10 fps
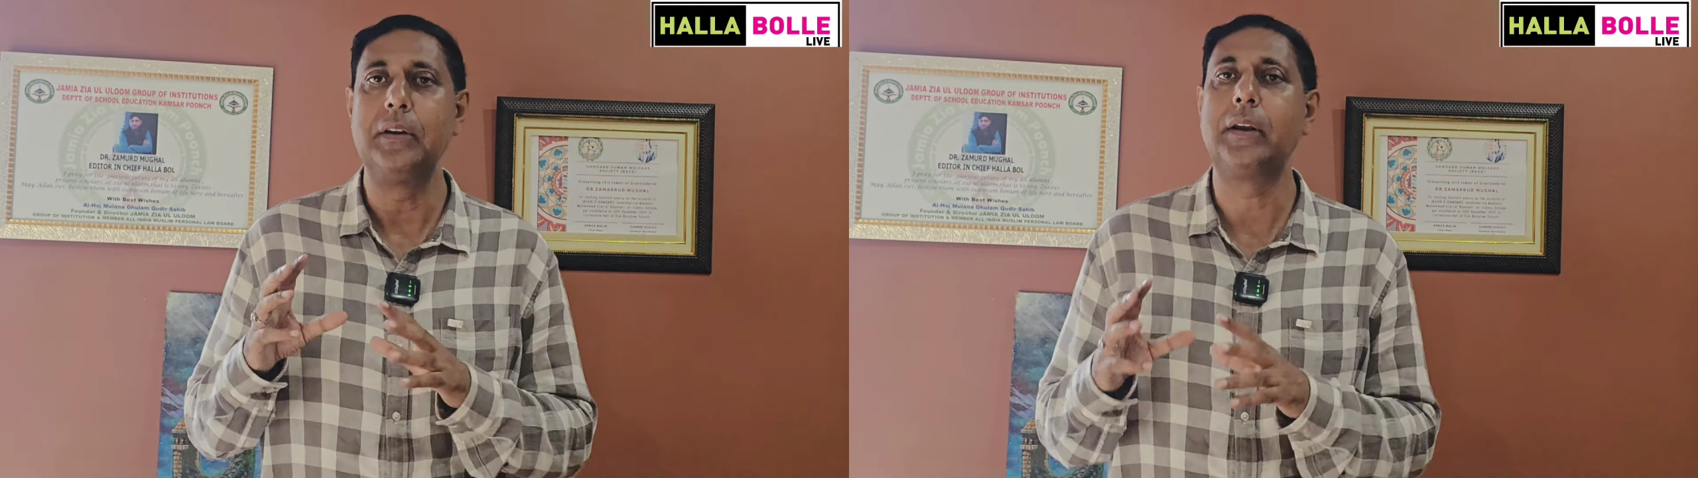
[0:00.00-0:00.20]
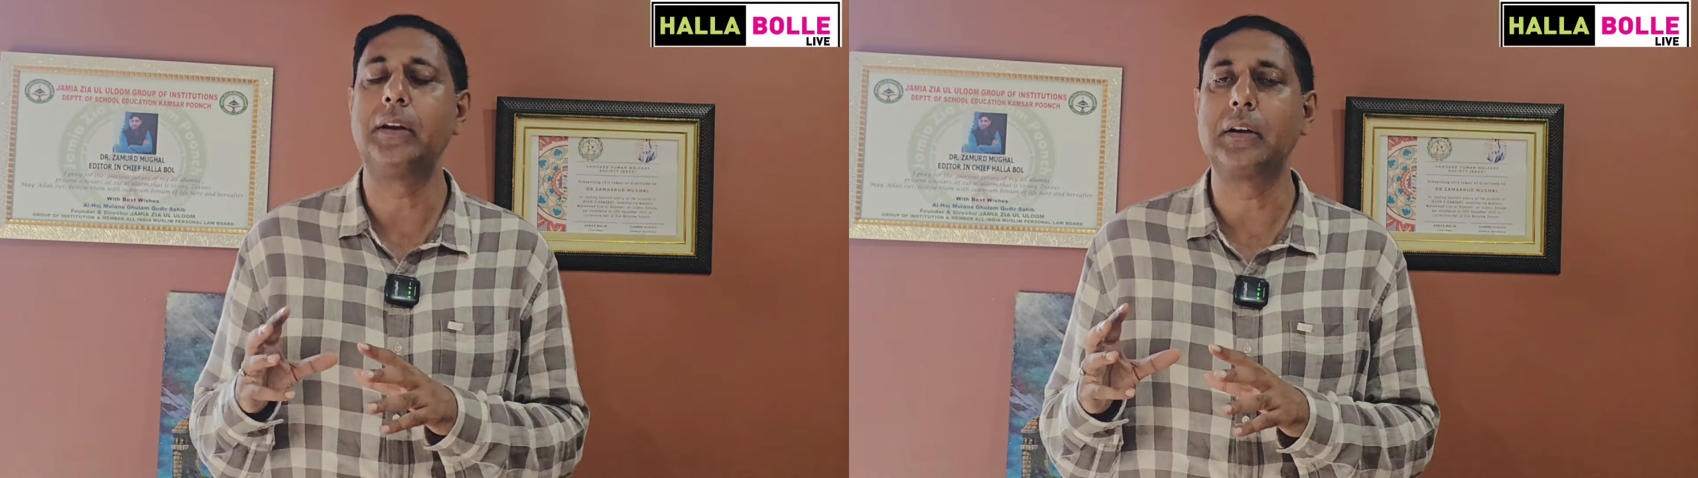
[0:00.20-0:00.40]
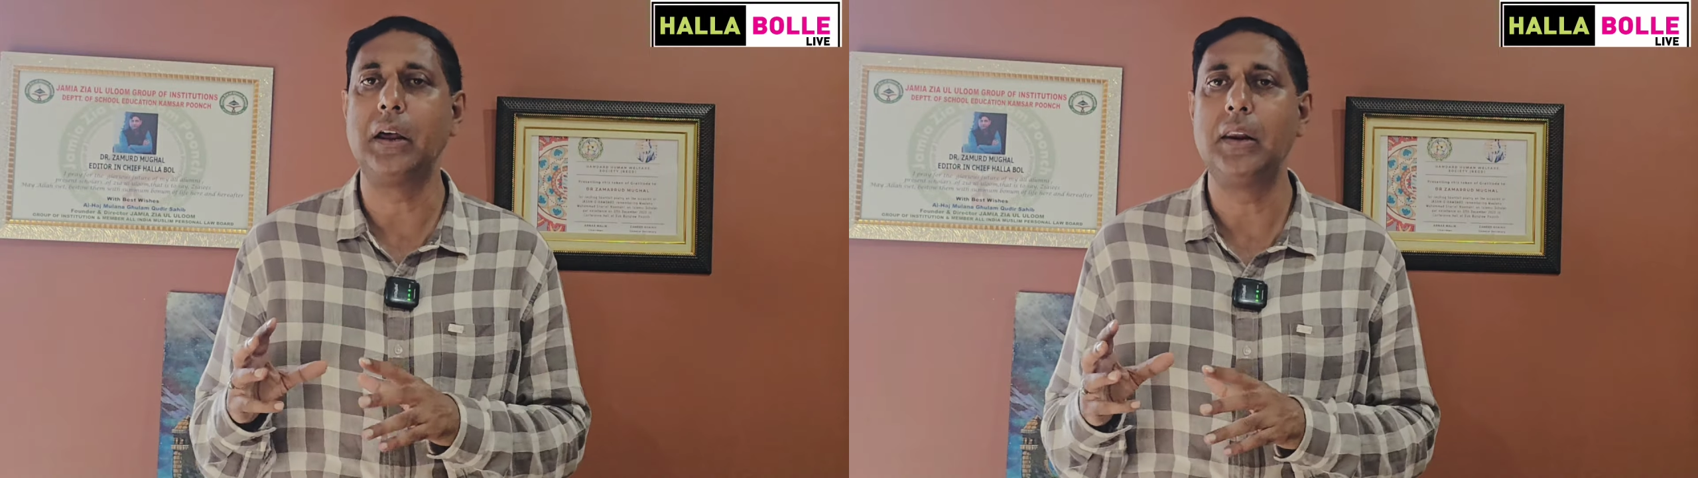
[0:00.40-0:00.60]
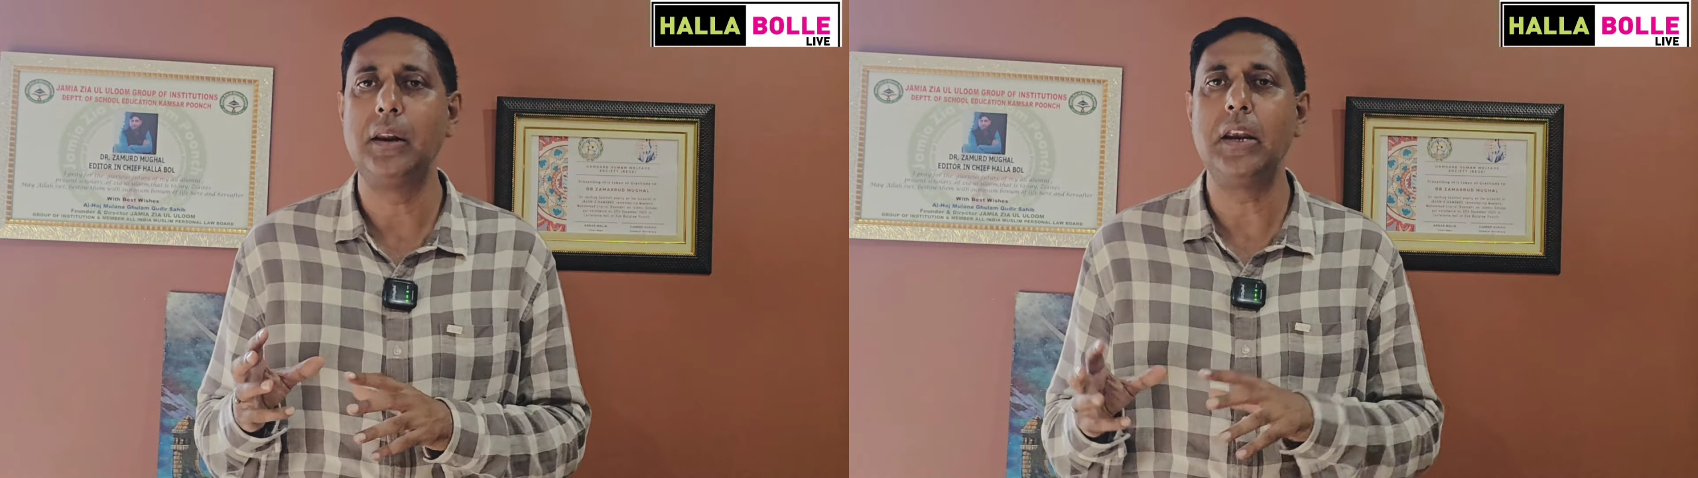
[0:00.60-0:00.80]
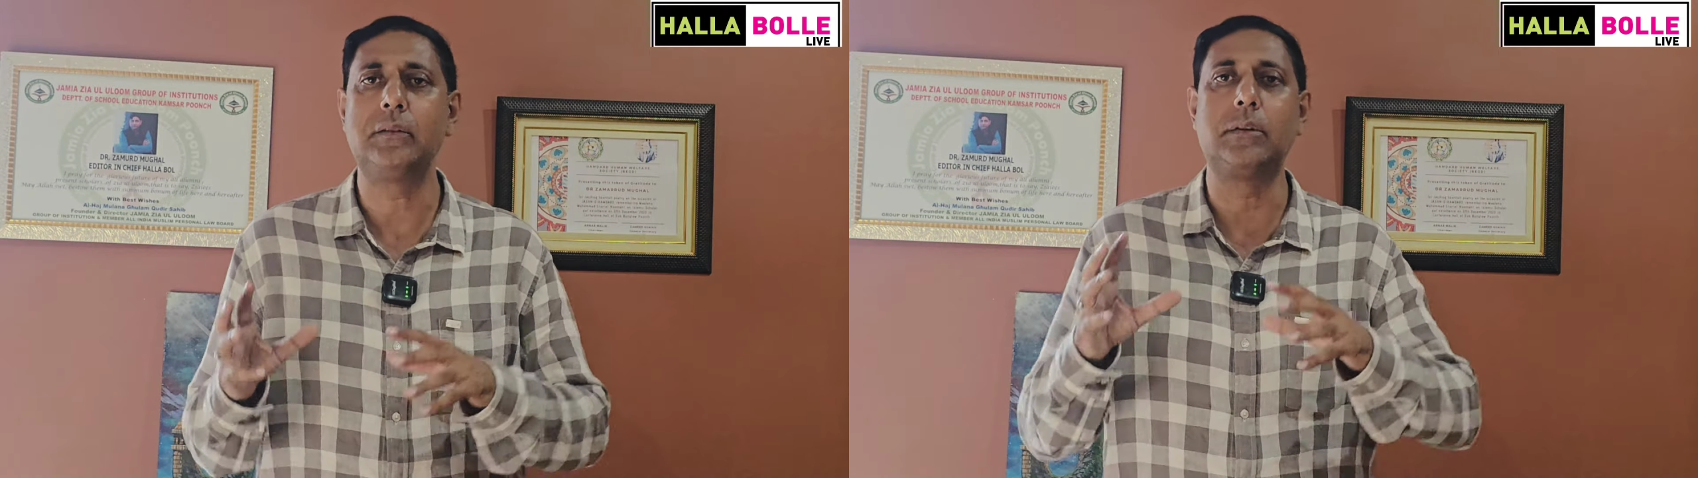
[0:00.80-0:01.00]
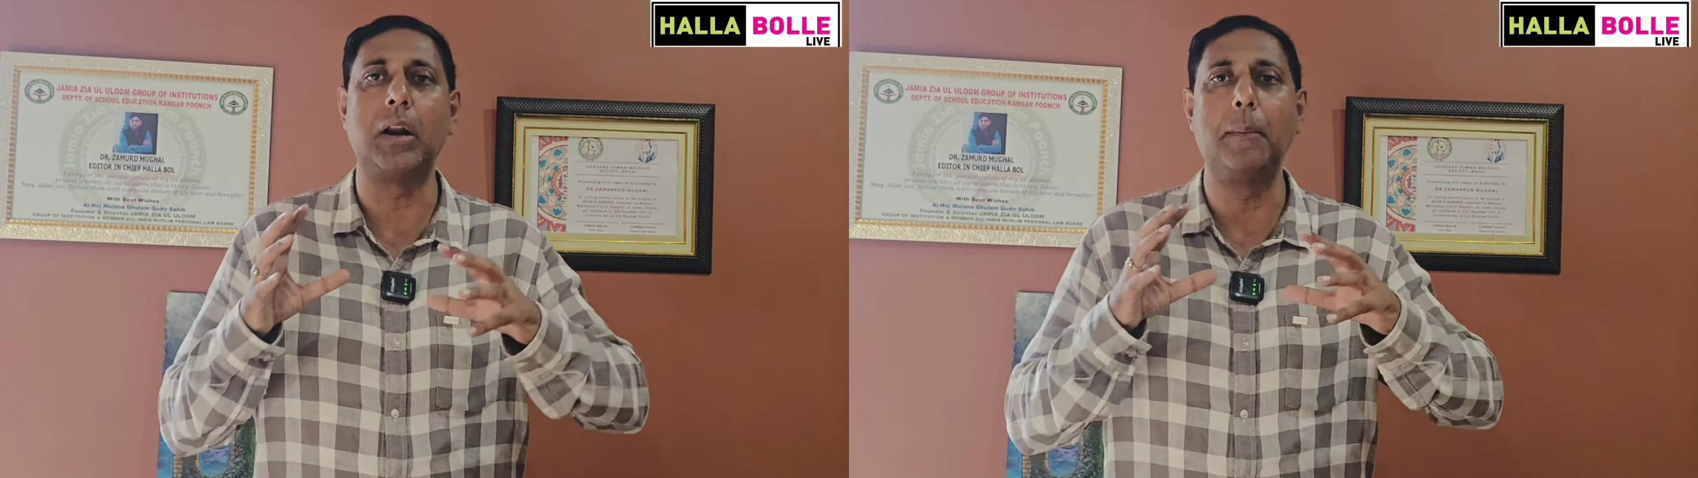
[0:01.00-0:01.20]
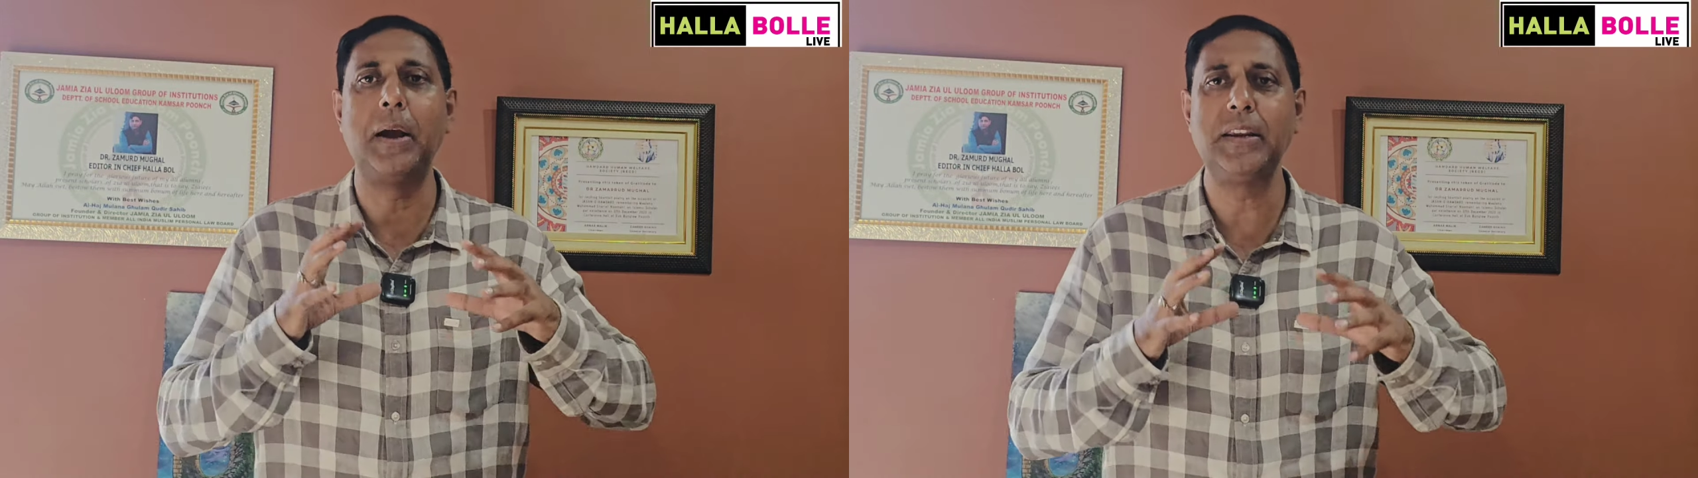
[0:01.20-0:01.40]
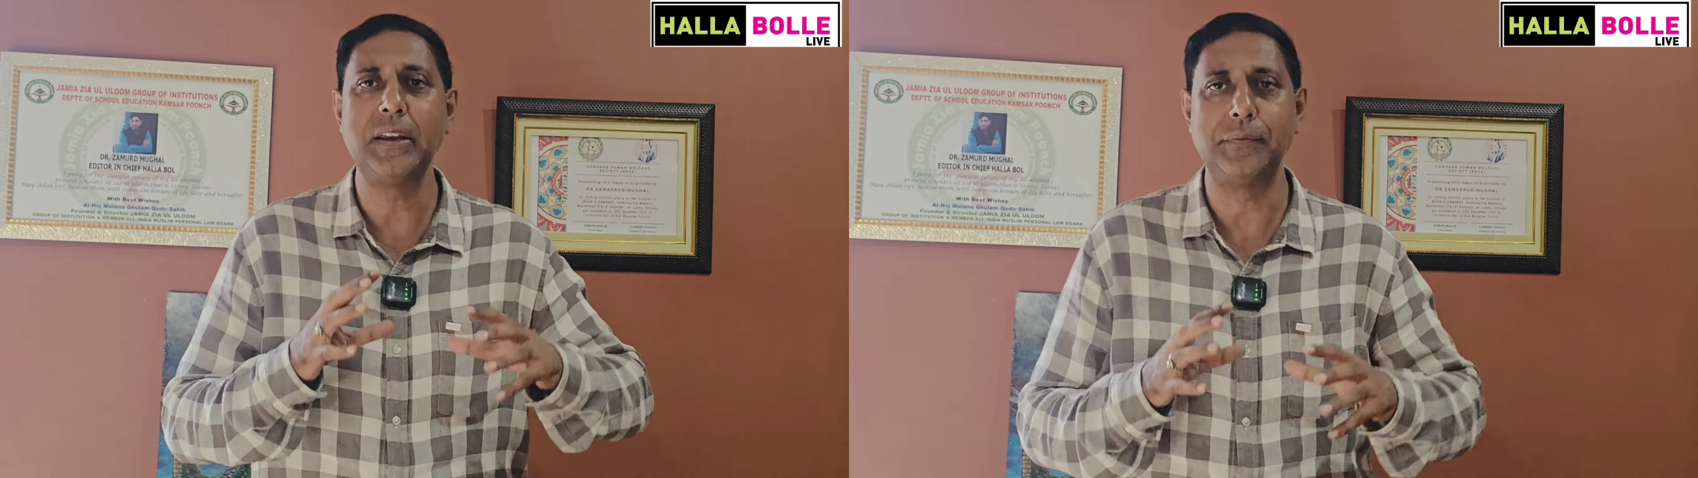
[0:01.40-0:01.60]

लेकिन कल एक ड्रामाई